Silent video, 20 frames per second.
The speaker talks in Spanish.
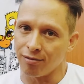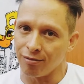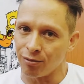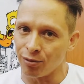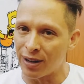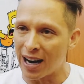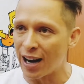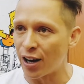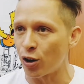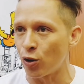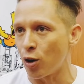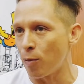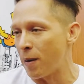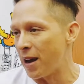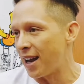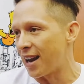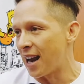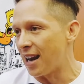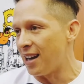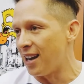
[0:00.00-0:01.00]
una ropa
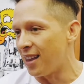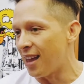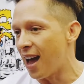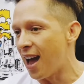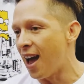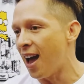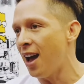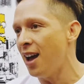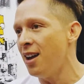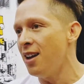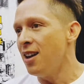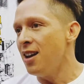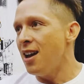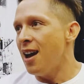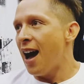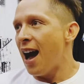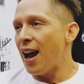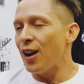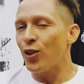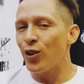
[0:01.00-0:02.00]
de calidad,
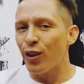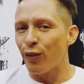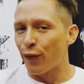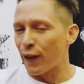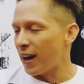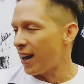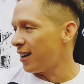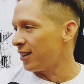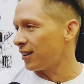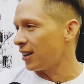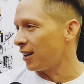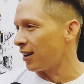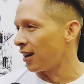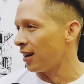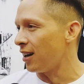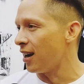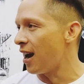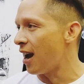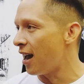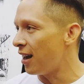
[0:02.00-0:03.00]
algo diferente en
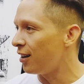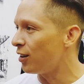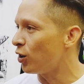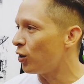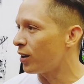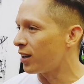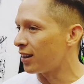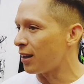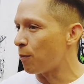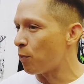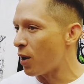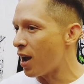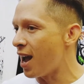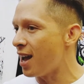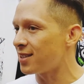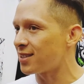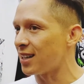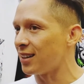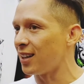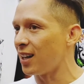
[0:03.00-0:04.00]
realidad, algo que te
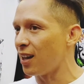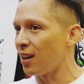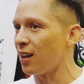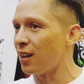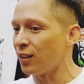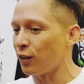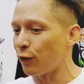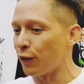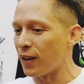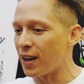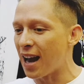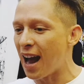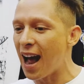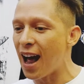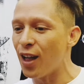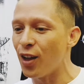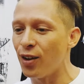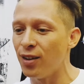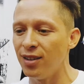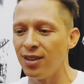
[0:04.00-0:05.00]
puedas sentir
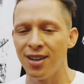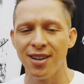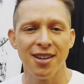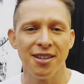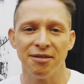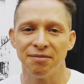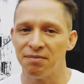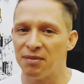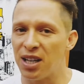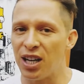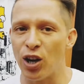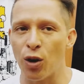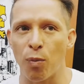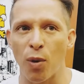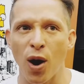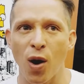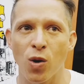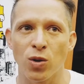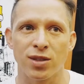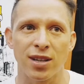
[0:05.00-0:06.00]
identificado y lo
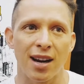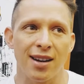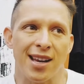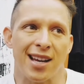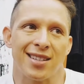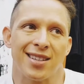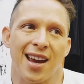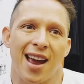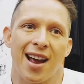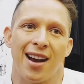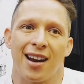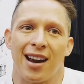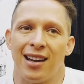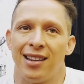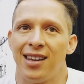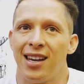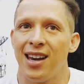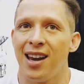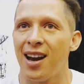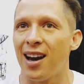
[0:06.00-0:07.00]
puedes usar ya sea en
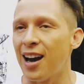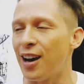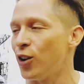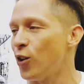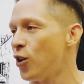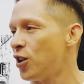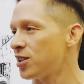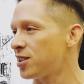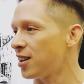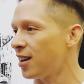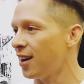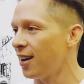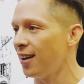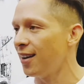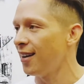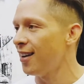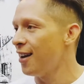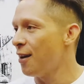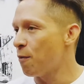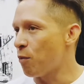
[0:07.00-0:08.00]
el día, la noche,
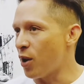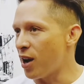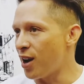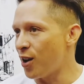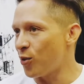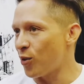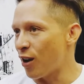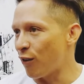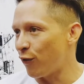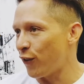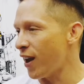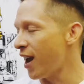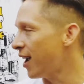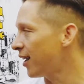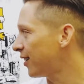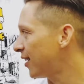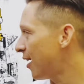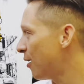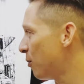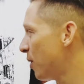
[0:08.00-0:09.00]
puedes ir a una
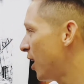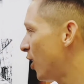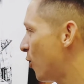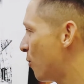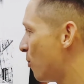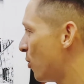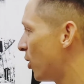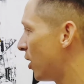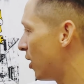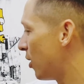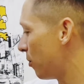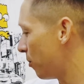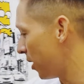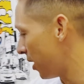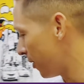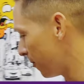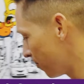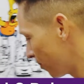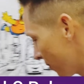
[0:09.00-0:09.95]
fiesta, mira los modelos, mira.